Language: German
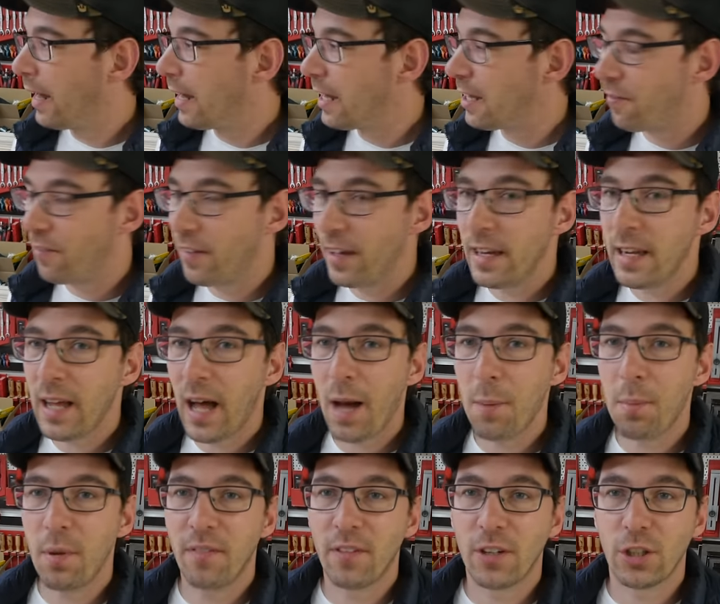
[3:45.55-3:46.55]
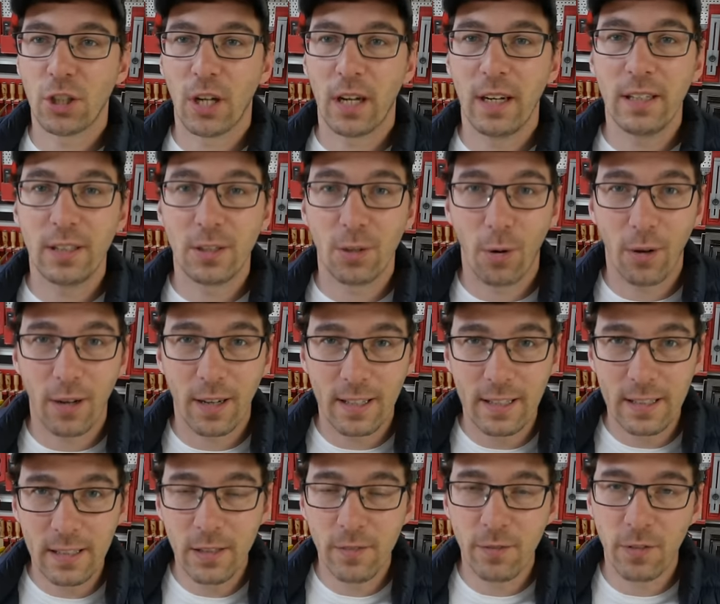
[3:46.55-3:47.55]
Ich werde aber wahrscheinlich eure
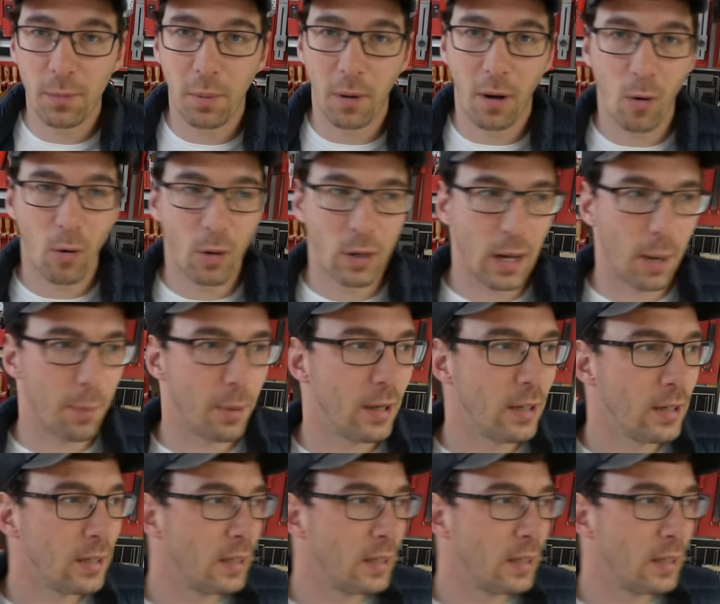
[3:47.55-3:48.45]
Hilfe brauchen, aber